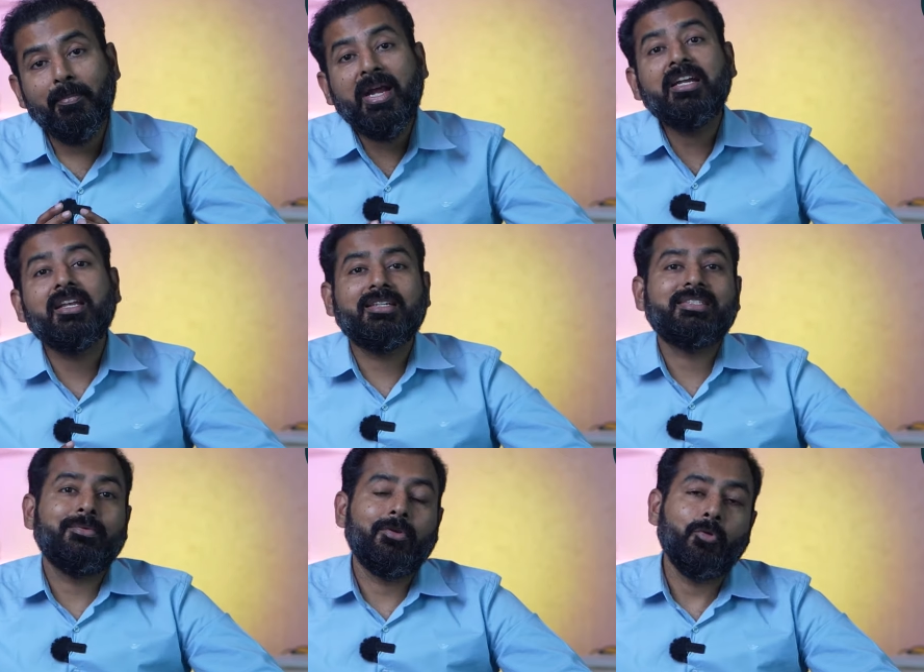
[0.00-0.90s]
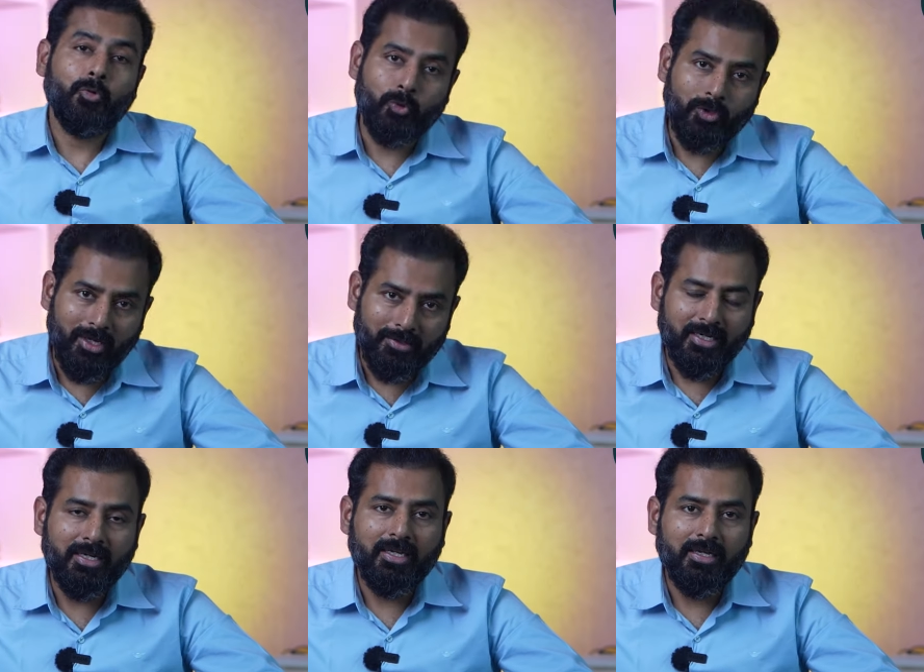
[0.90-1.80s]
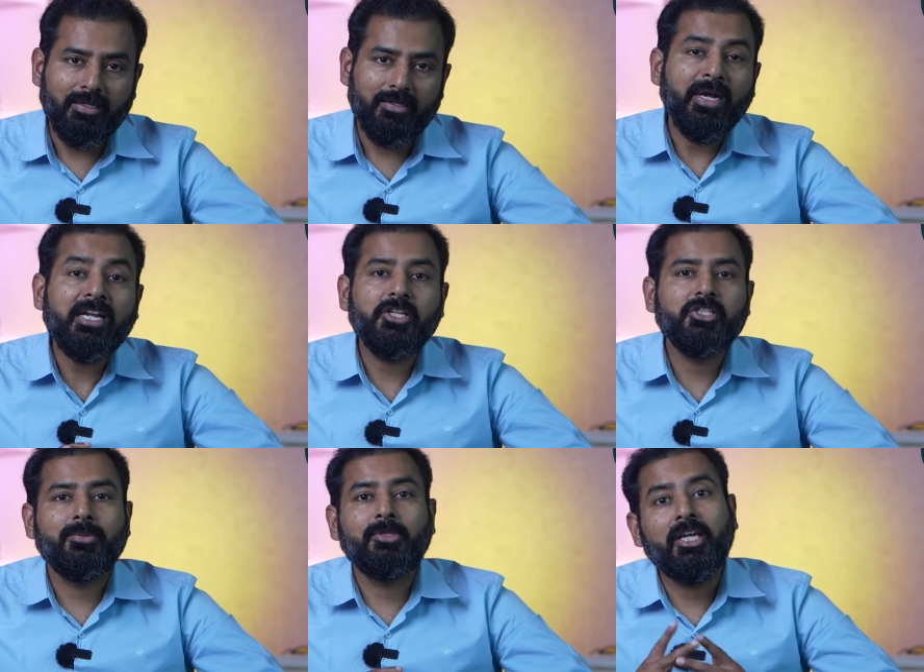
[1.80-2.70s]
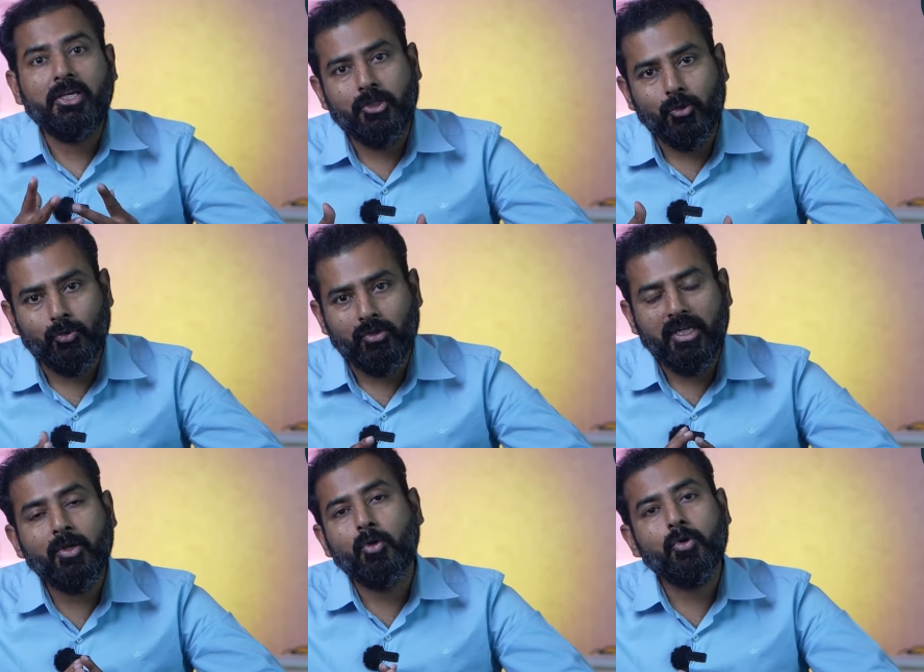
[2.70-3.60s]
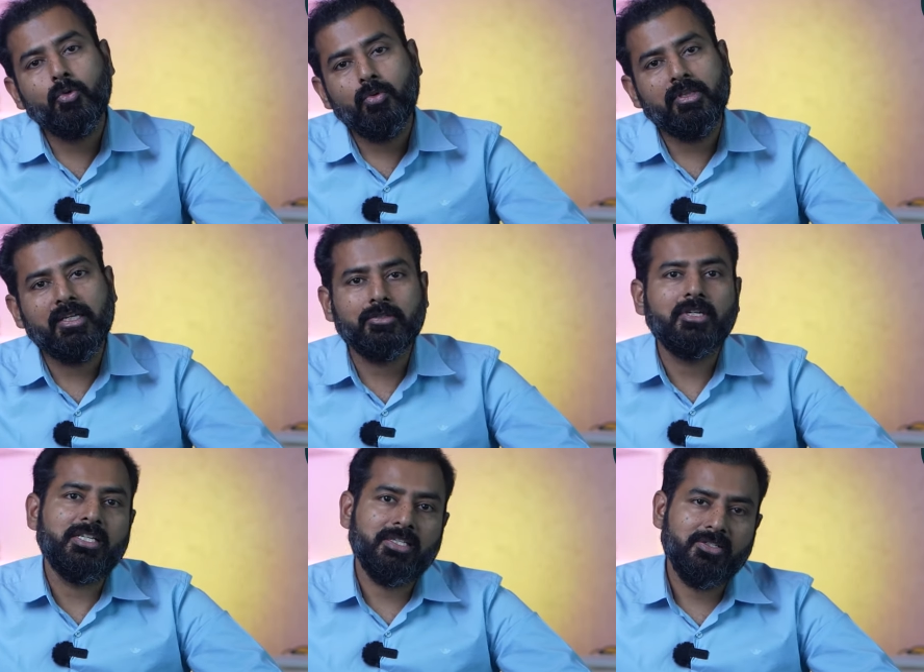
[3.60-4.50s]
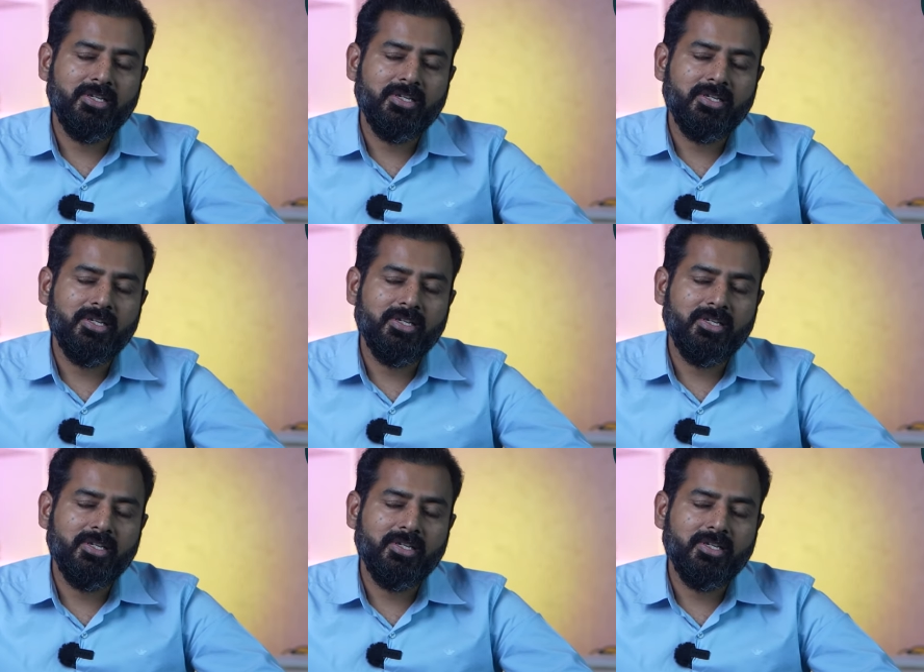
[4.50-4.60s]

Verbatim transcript: మెయింటెనెన్స్ ఏమైనా ఉంటుందా అంటే మెయింటైన్ చేయబోతే ఏం జరుగుతుంది ఈ రెండు థింగ్స్ని డిస్కస్